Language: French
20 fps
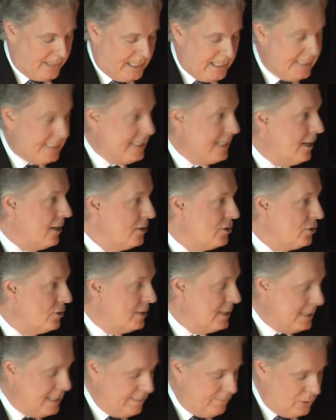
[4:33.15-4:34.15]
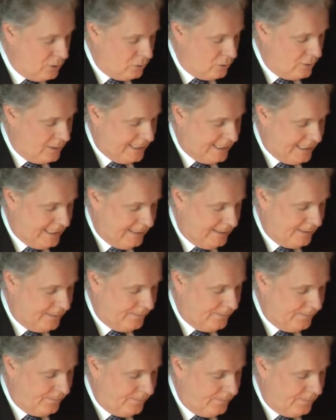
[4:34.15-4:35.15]
Il dira ceci, puis je le cite.
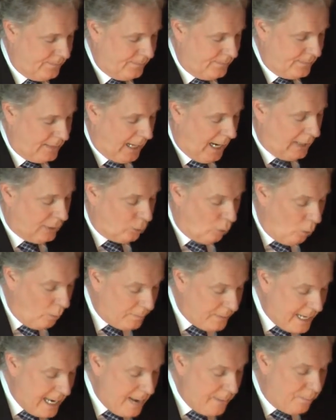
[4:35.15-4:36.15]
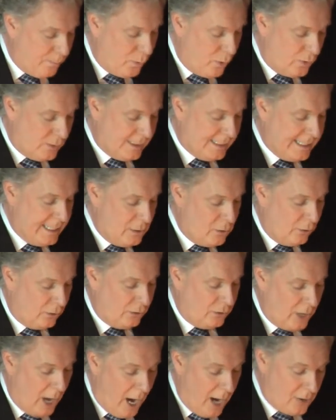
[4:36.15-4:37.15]
A-t-on bien pesé
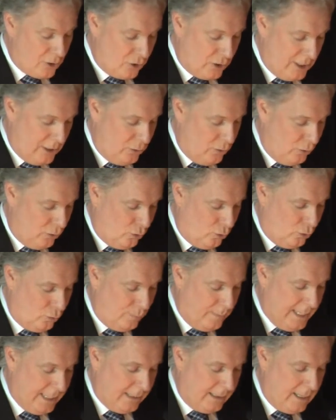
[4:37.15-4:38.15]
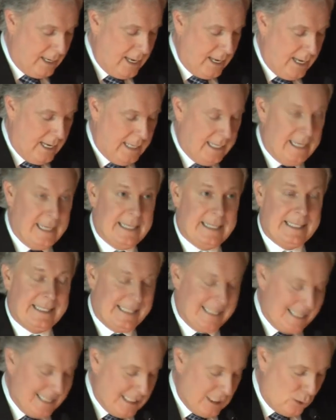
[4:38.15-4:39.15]
le danger de soumettre les
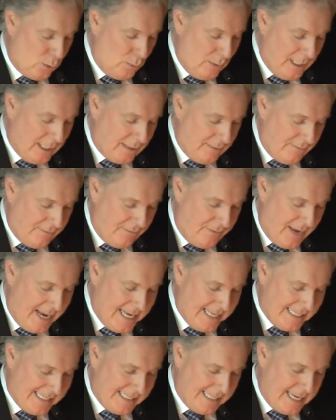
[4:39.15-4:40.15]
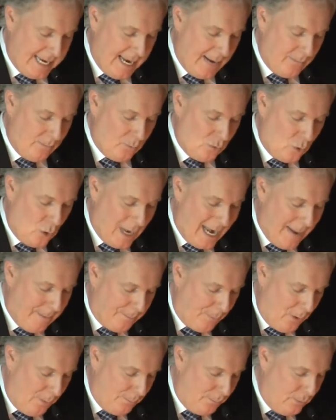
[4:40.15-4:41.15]
18 vingtièmes de la
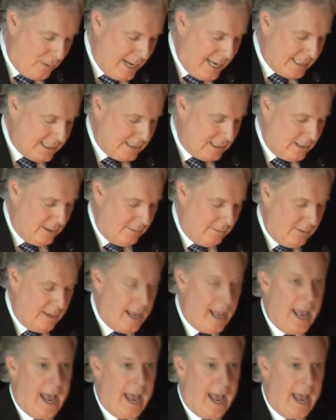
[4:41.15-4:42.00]
population